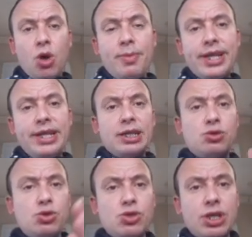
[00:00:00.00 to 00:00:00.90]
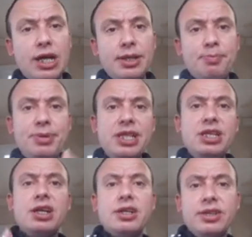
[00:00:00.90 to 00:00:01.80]
Ömer ile Süsen bir
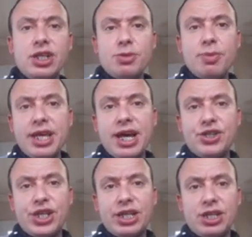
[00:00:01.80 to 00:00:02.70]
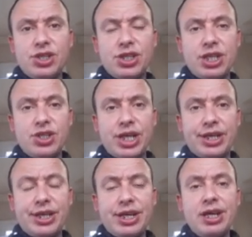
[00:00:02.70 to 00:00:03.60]
yakınlaşma
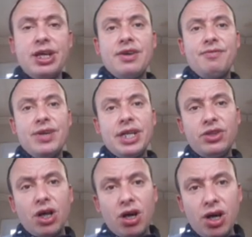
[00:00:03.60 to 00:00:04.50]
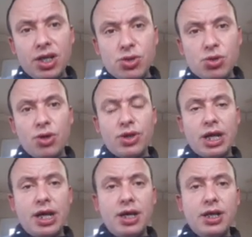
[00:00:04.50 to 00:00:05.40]
gerçekleştirecek. Ve daha
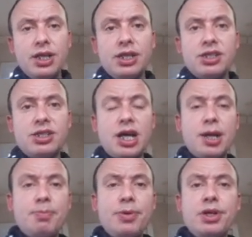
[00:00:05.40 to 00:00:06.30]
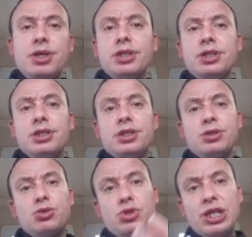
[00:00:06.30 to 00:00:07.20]
sonra Sarp
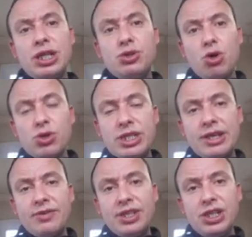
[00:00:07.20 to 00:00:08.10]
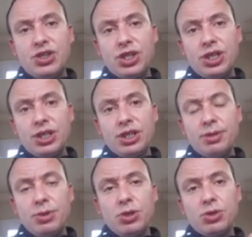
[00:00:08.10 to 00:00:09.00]
Süsen'i çok sevdiği için
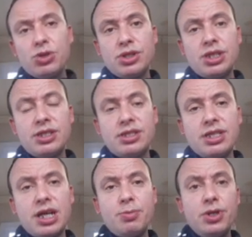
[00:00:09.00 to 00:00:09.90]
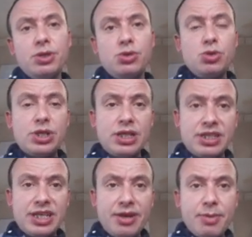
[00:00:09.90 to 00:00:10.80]
biliyorsunuz ki Sarp
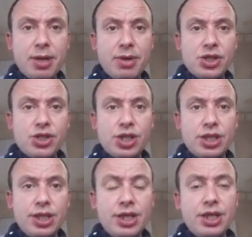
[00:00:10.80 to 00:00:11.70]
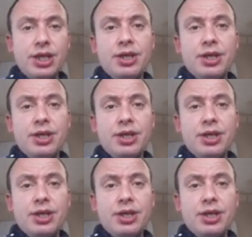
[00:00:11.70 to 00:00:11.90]
Süsen'i sevmeye başladı.